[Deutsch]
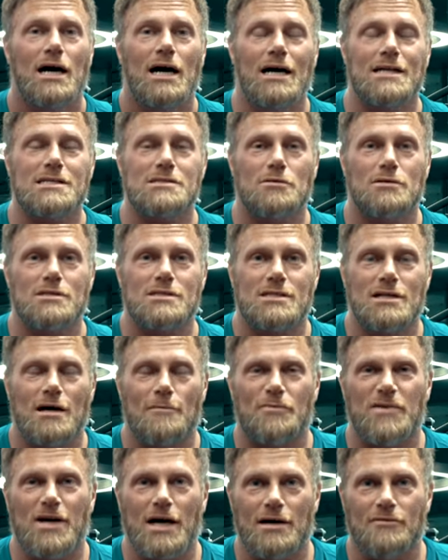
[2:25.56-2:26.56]
Ansonsten
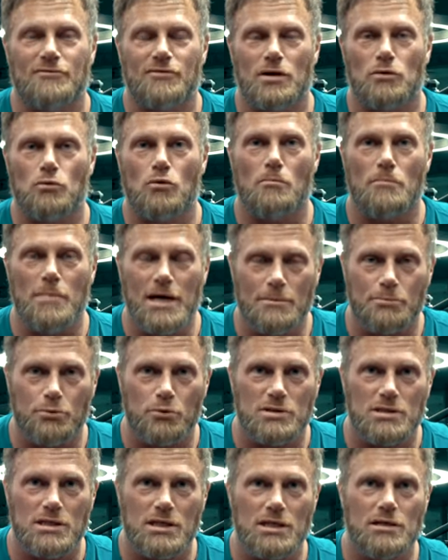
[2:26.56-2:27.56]
habt ihr einfach nur mehr
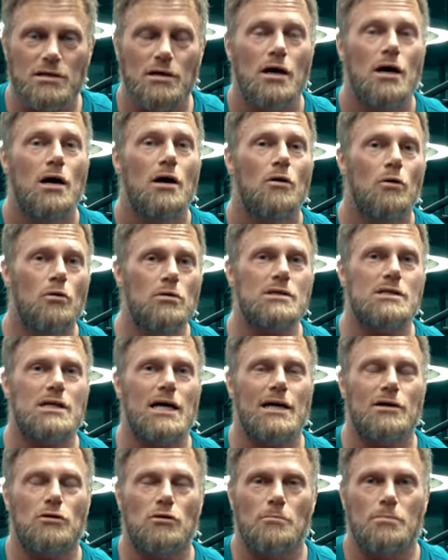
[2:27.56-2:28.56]
Proteine und
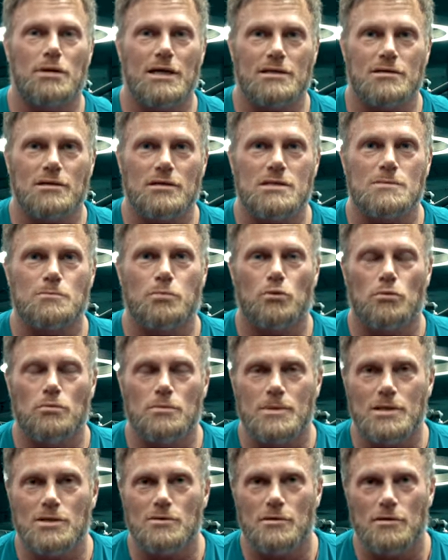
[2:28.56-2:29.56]
ein kompletteres
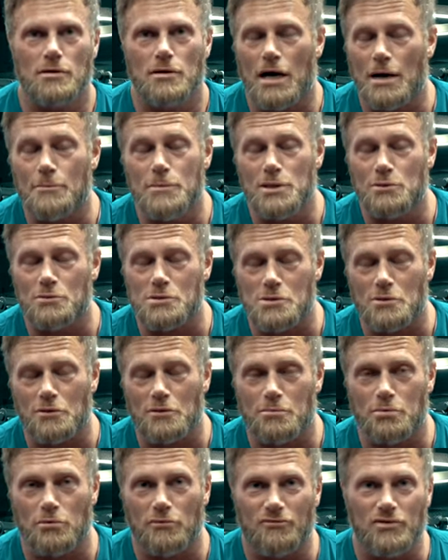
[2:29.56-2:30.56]
Promin äh,
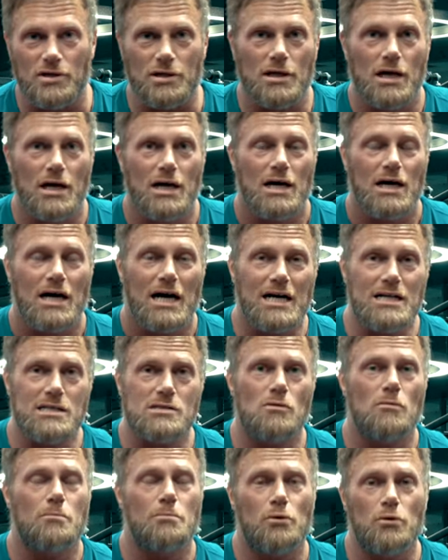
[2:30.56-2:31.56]
Aminosäureprofil.
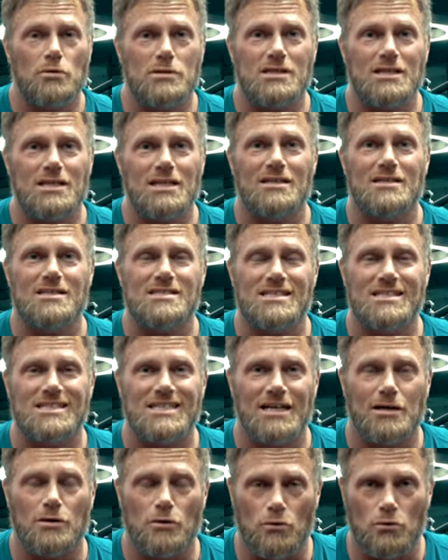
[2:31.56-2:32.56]
Also Proteine sind
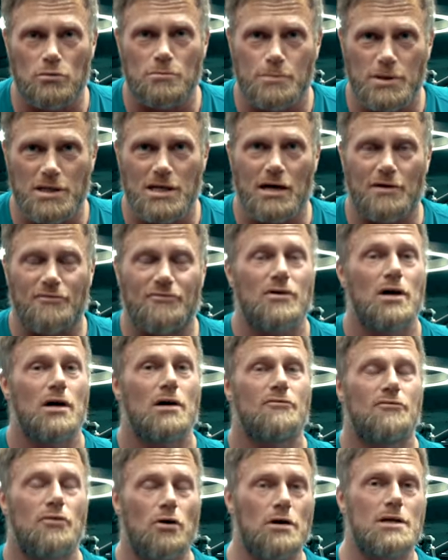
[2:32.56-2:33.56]
der Grundbedarf.
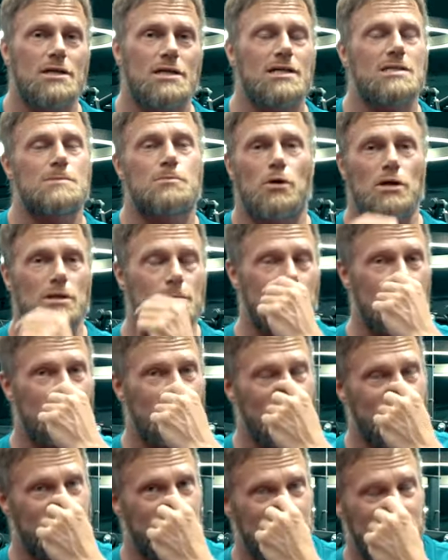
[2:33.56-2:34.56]
Für euch als
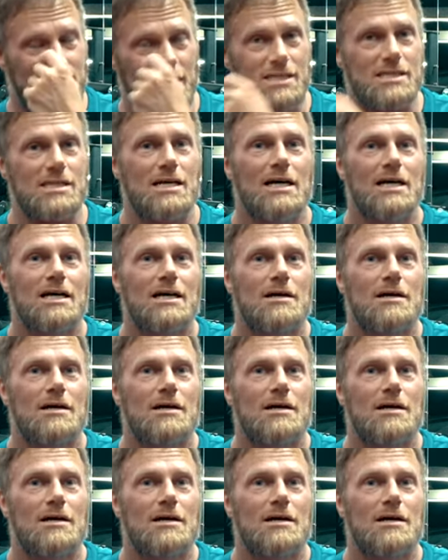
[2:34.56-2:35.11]
Bodybuilder interessant,